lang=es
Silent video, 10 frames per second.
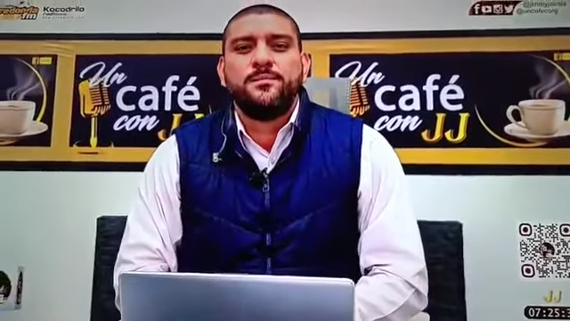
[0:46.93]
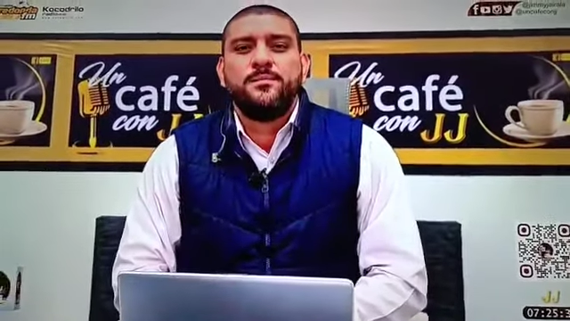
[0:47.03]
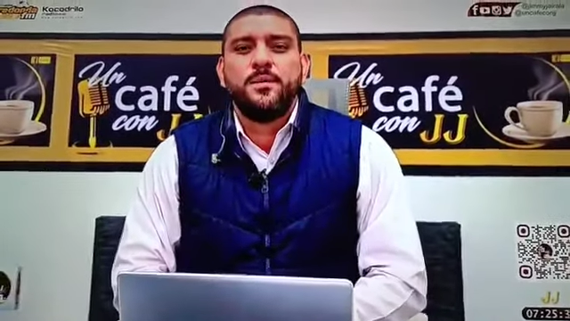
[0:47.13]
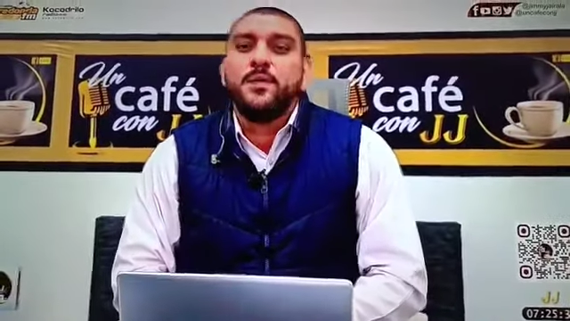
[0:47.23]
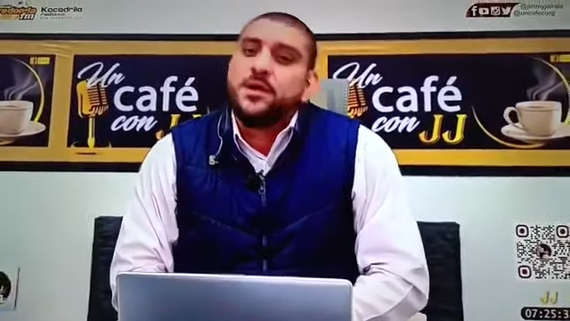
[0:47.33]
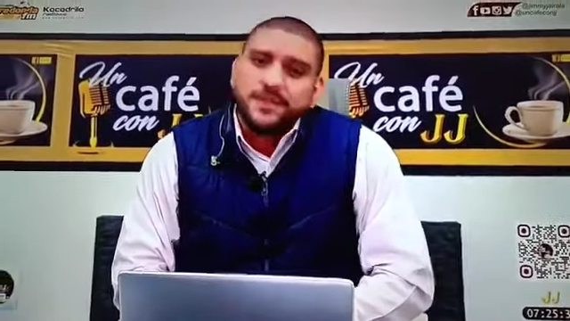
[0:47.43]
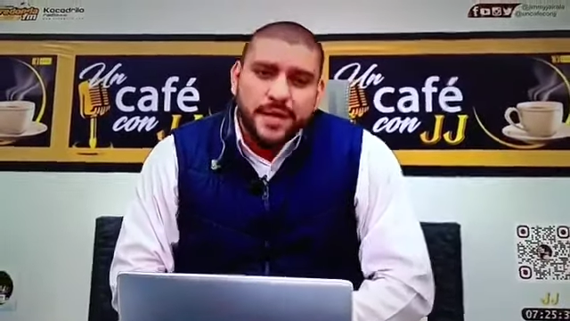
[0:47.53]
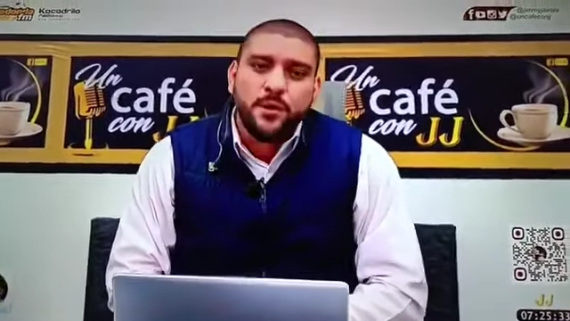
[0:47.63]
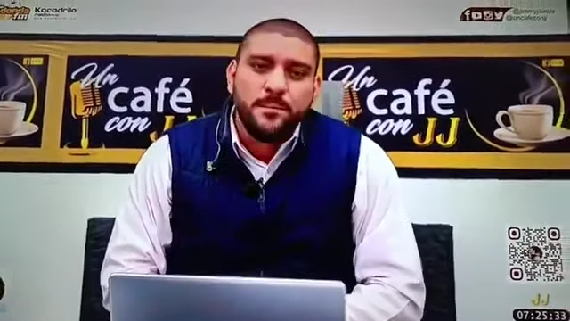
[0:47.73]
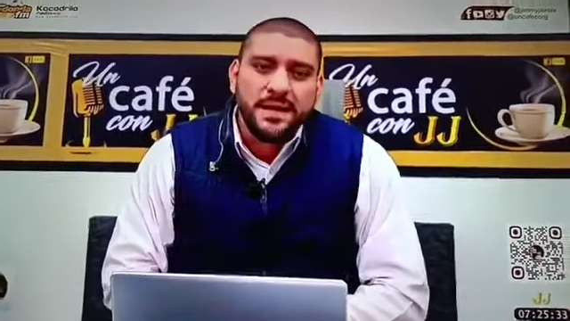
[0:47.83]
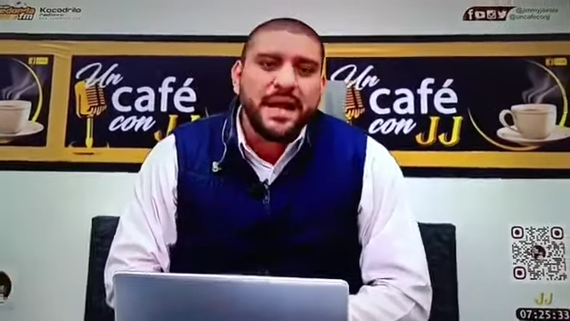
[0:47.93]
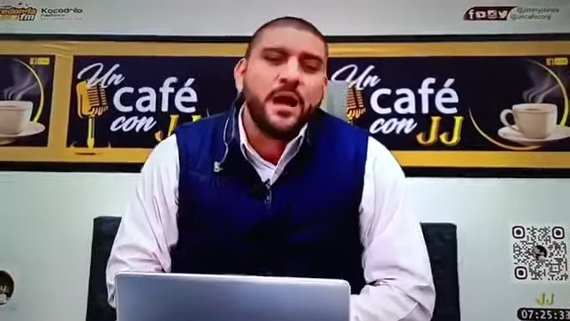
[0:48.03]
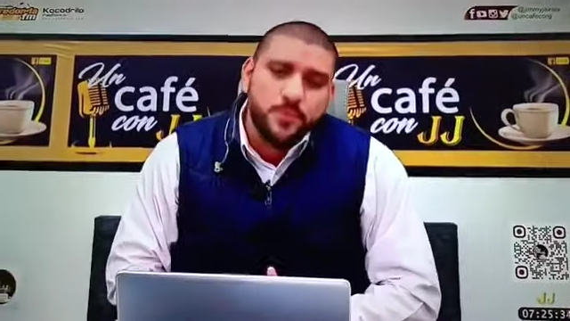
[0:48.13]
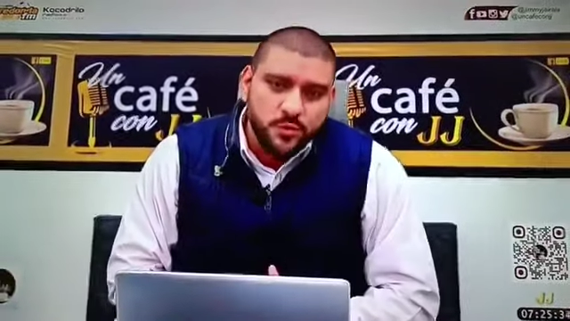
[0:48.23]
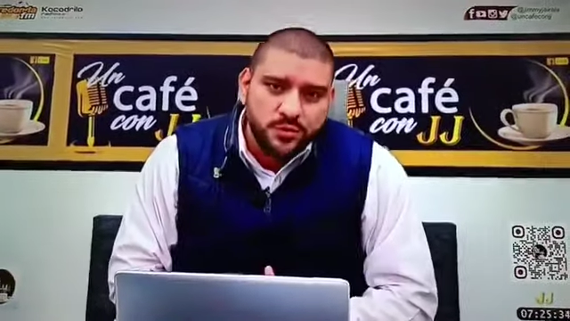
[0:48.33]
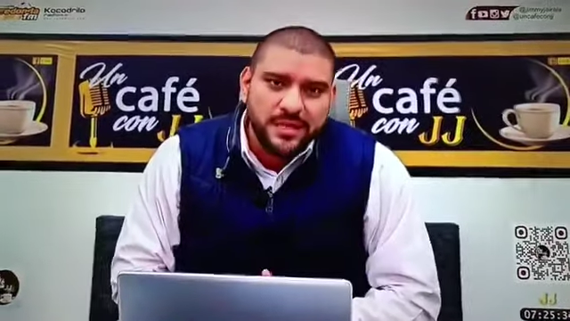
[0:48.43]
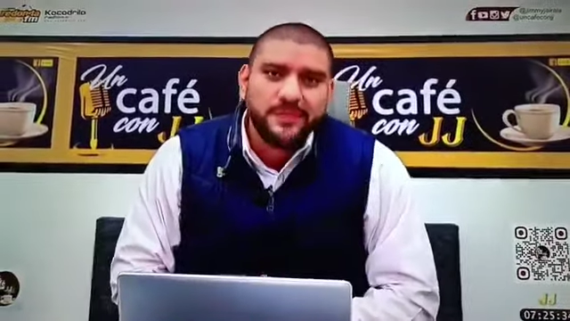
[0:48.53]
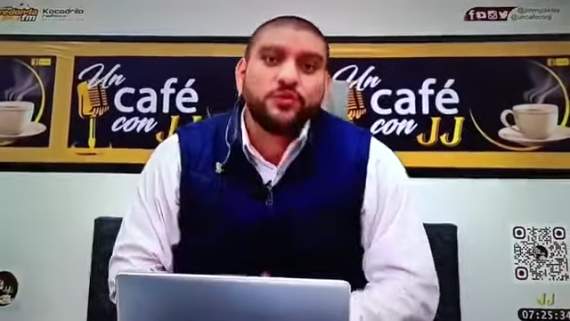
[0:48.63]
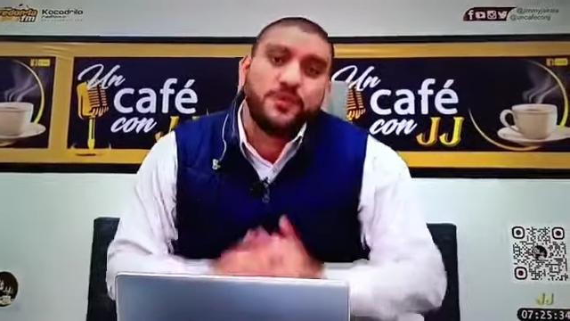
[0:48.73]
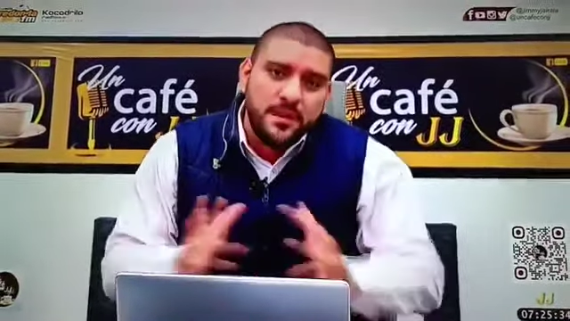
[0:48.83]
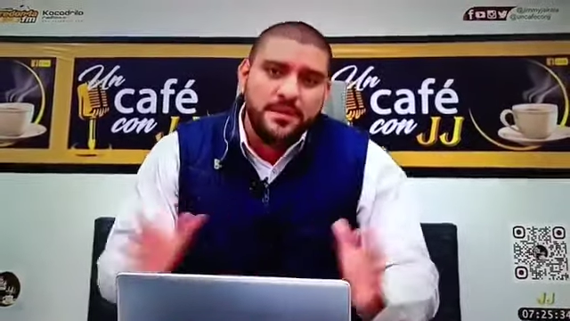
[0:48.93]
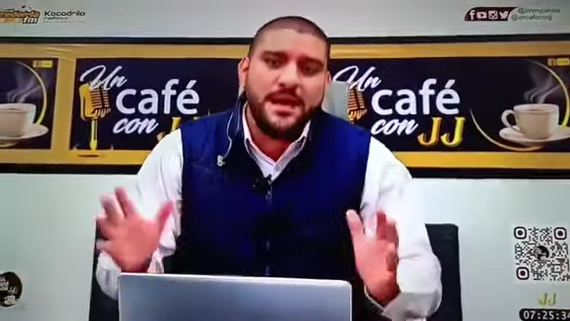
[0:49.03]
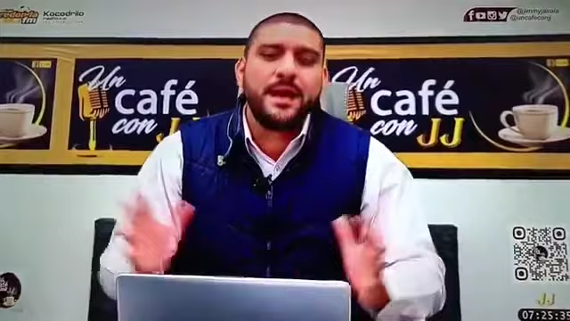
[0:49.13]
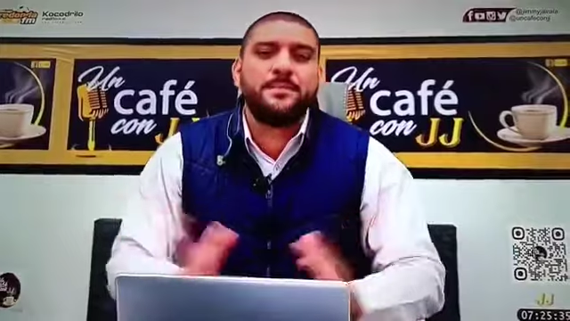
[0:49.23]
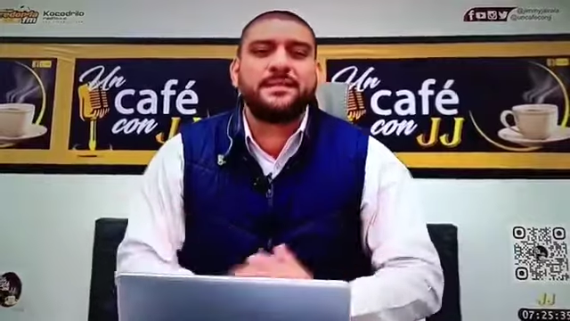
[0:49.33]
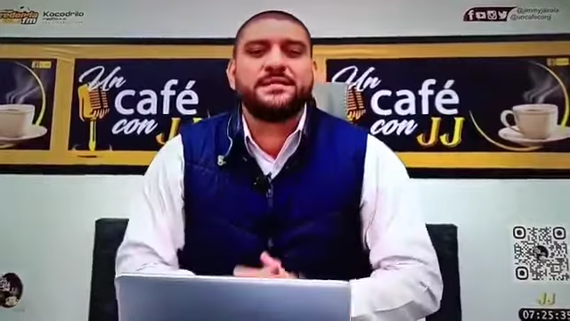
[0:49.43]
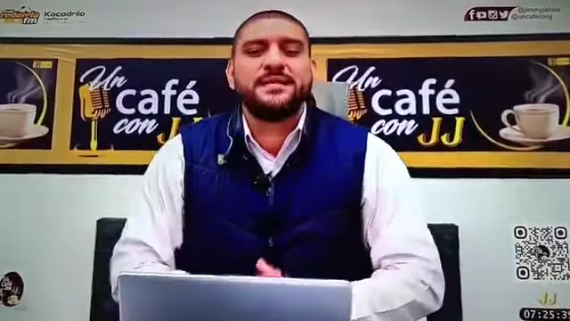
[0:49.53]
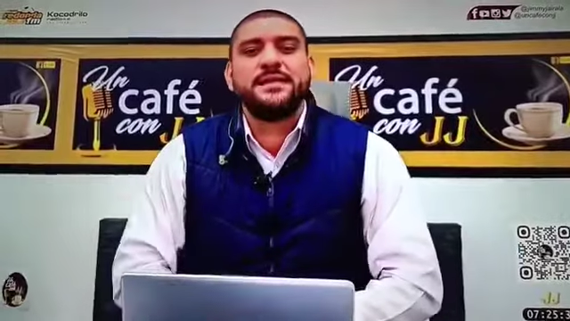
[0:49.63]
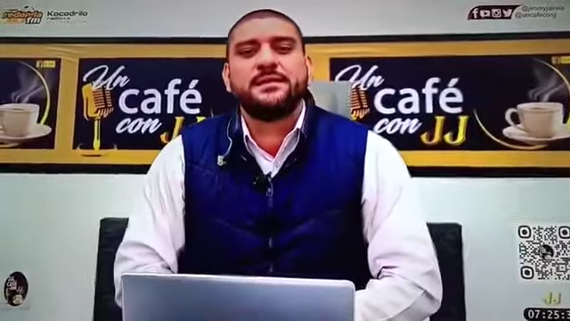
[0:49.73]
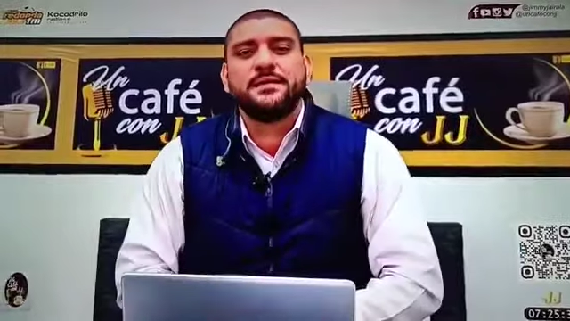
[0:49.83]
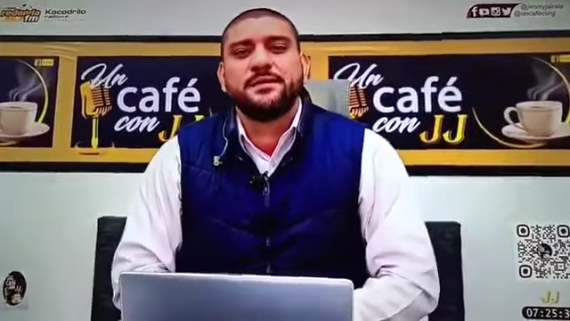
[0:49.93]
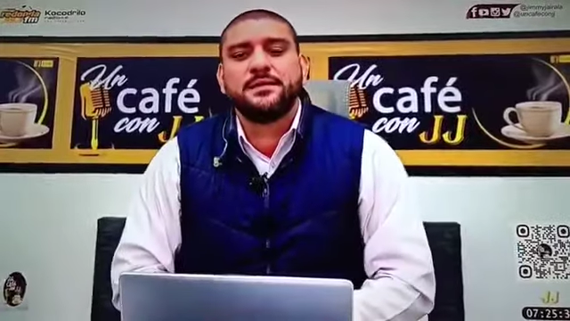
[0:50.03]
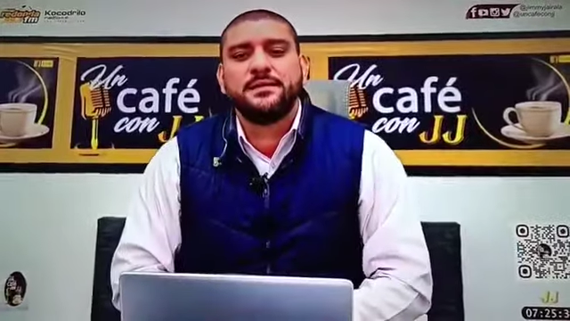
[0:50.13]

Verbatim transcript: Pues bueno, está complicado porque usted todavía es el presidente.